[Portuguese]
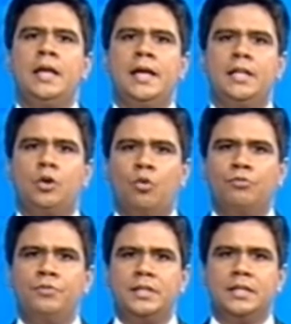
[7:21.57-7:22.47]
Ele
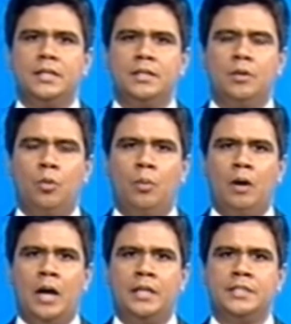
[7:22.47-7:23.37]
convida
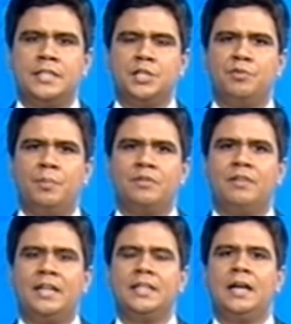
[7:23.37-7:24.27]
a iniciativa
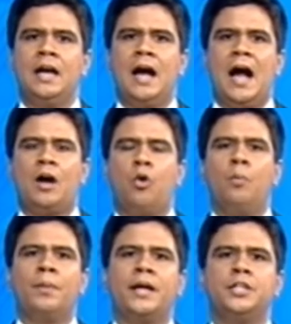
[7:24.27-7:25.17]
privada a
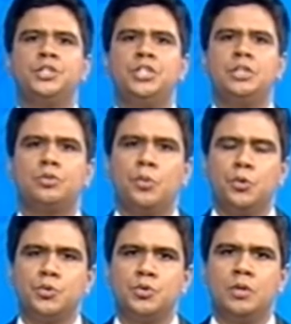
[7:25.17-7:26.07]
comprar
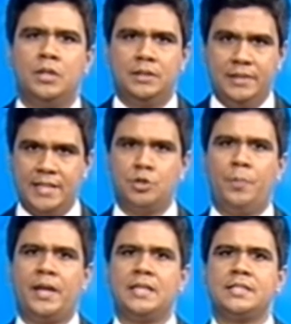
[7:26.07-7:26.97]
títulos desta
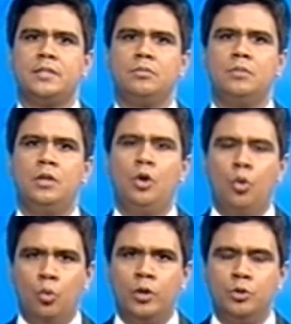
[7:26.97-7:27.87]
operação
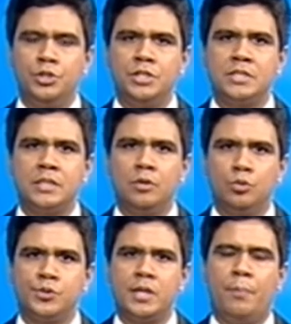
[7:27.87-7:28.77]
o que eu disse,
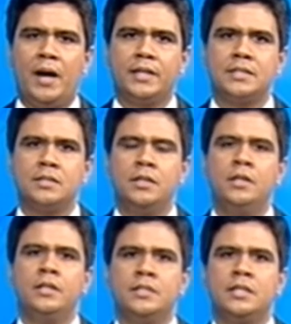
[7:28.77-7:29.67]
os CEPACs,
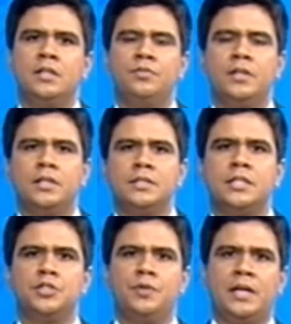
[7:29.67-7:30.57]
que significa
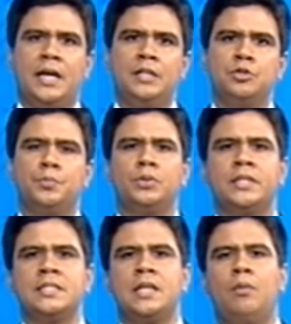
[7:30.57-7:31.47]
Certificado de
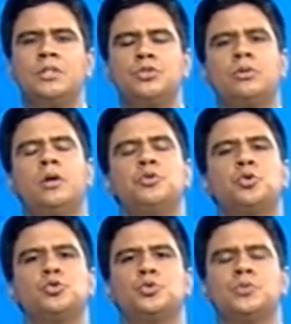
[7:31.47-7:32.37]
Potencial Adicional de
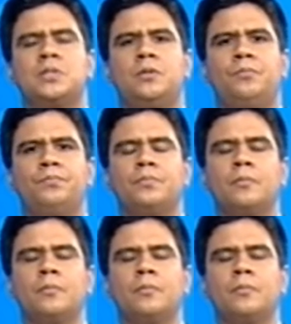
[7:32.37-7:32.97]
Construção.